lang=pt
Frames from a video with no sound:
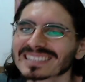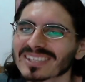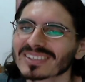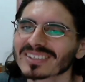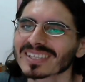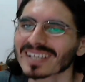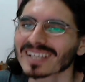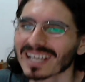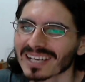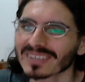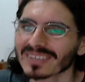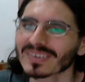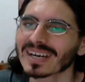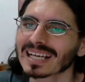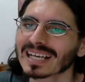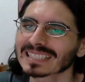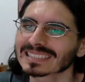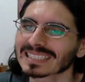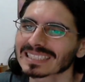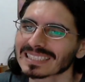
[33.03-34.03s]
Sayonara no
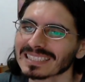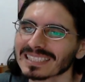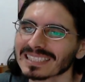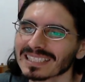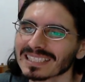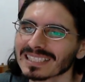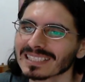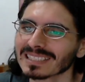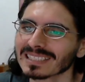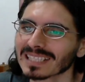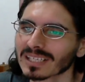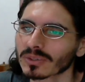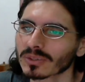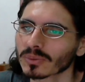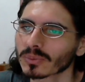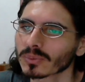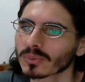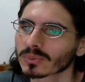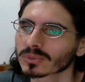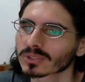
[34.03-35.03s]
asa ni
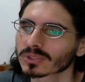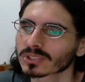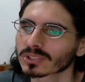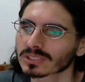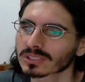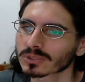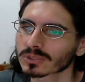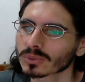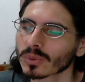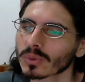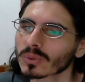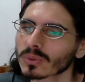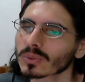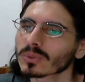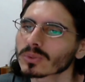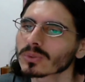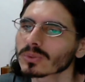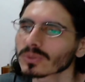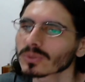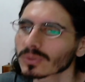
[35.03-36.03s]

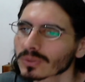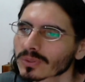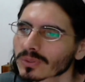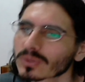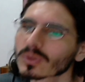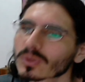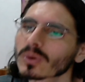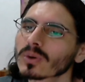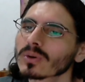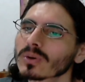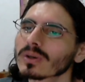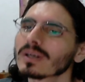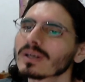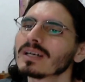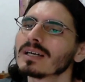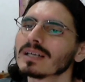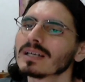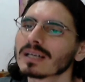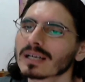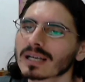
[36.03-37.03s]
yakusoku no
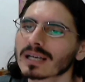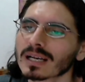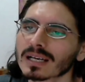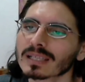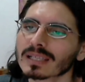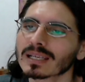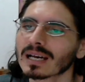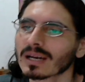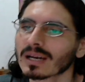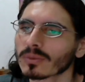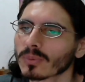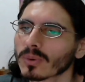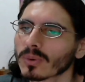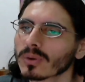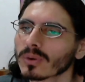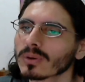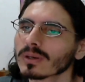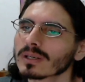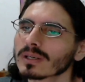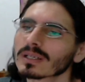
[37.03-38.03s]
hana
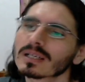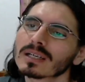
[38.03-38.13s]
wo